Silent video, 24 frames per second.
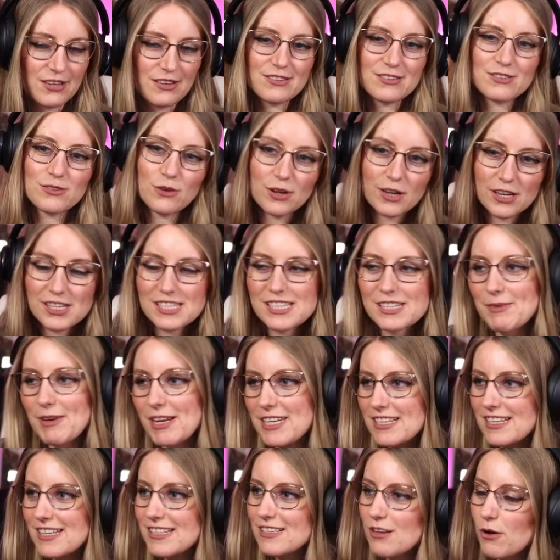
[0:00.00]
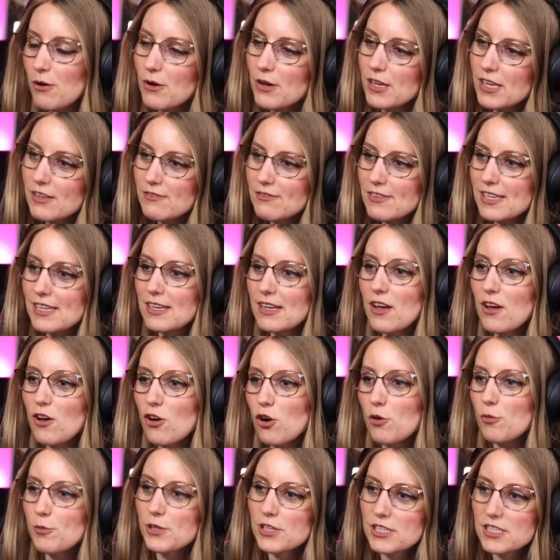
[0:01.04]
das Orga-Team hätte das auch irgendwie
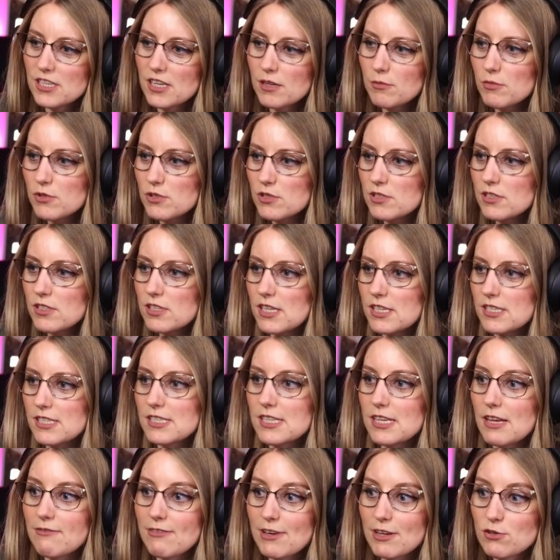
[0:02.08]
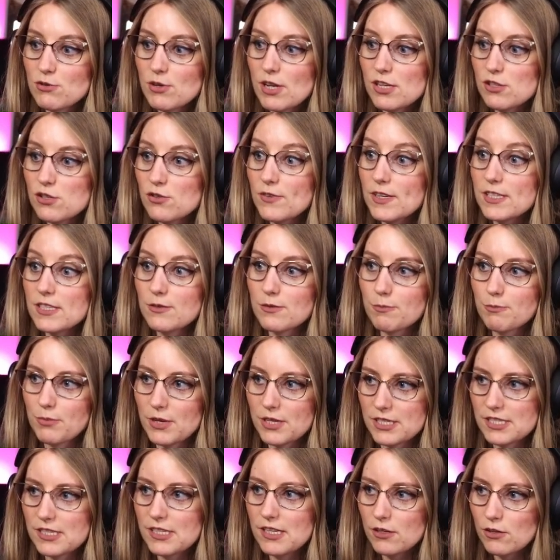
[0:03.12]
kommunizieren müssen, dass es eventuell sowas
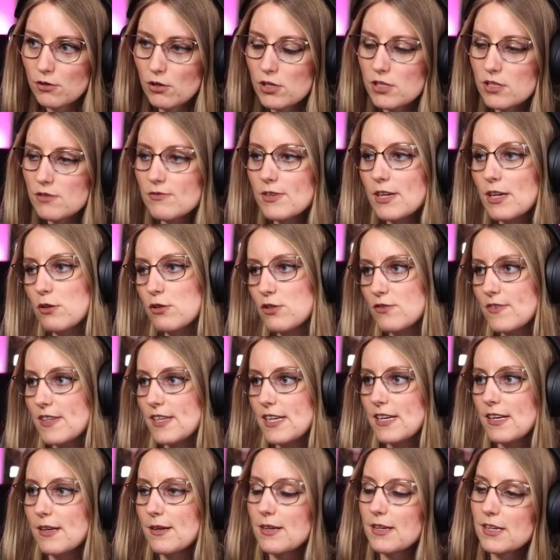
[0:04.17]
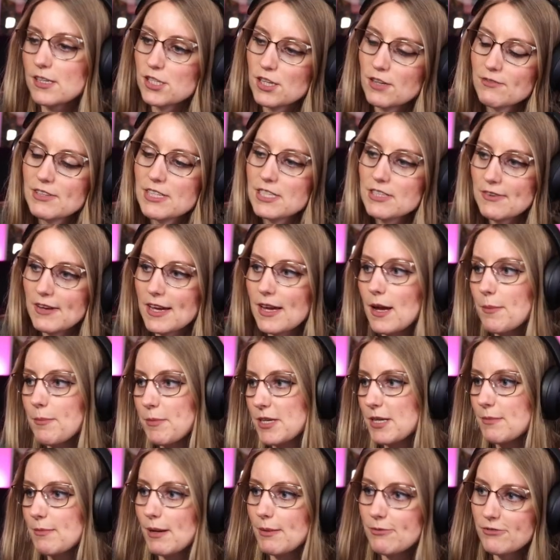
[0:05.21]
passieren könnte, genauso wie in Staffel 2 mit
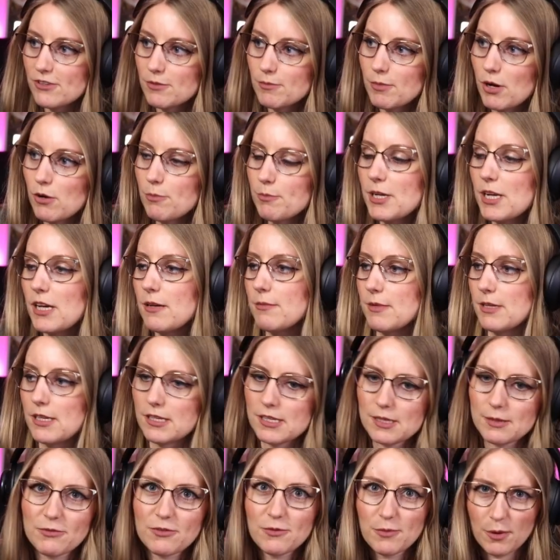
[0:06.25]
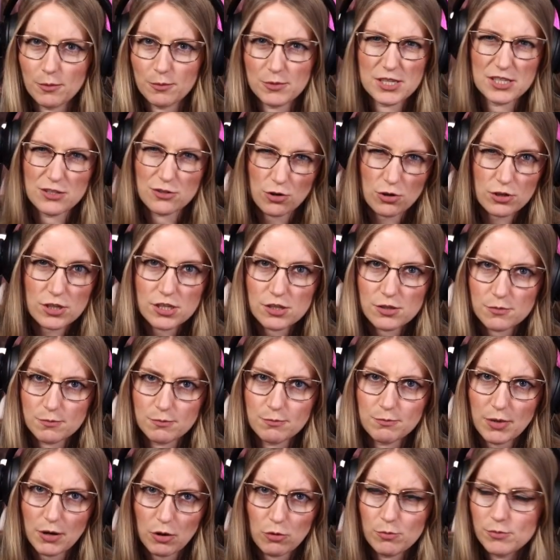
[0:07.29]
dem Apfelbaum da, nicht Apfelbaum, diesen toxischen
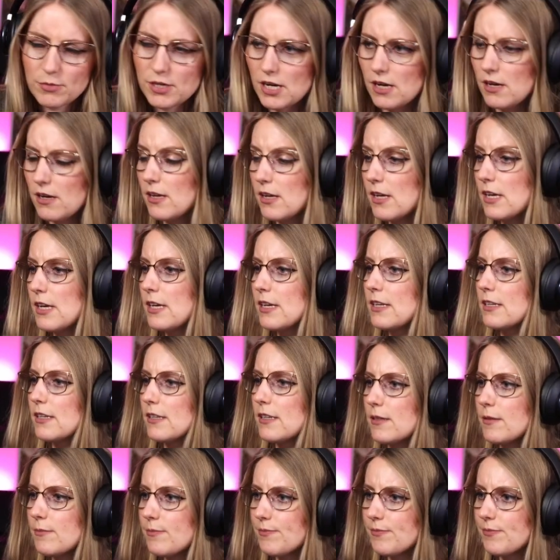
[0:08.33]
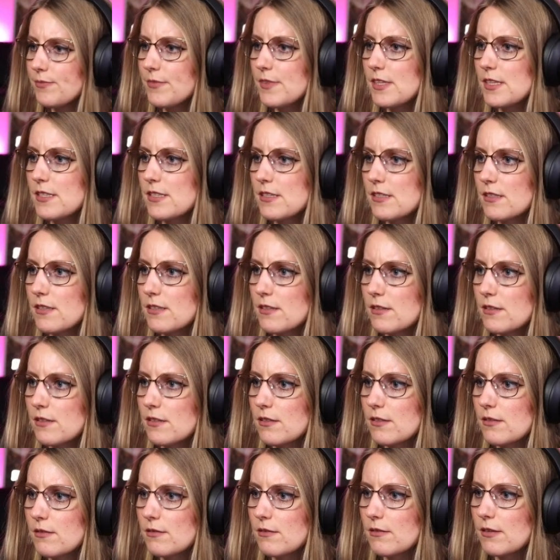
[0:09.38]
Baum da, ne?
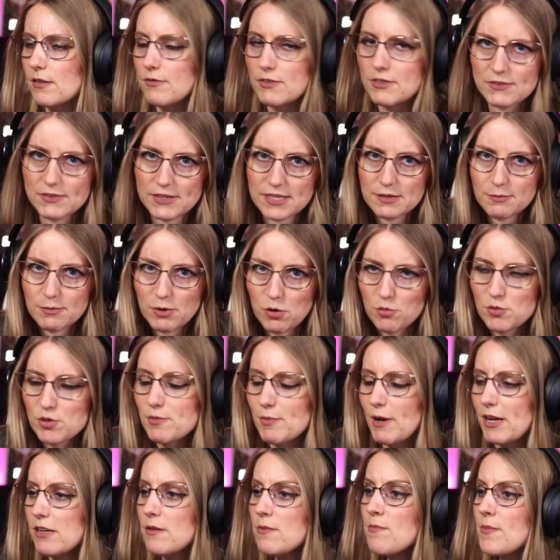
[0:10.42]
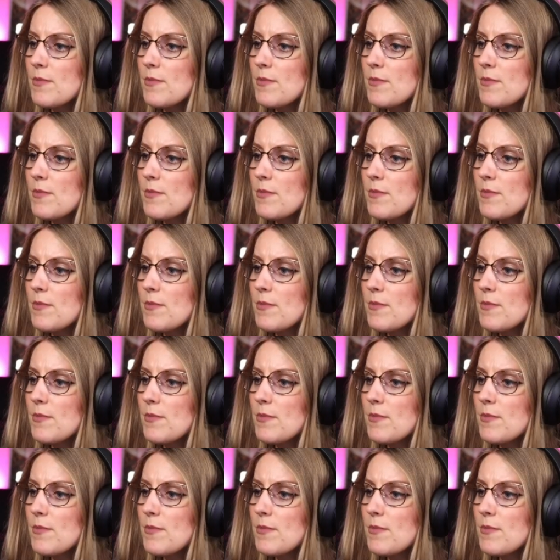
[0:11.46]
diesen, ihr wisst welchen Baum ich meine.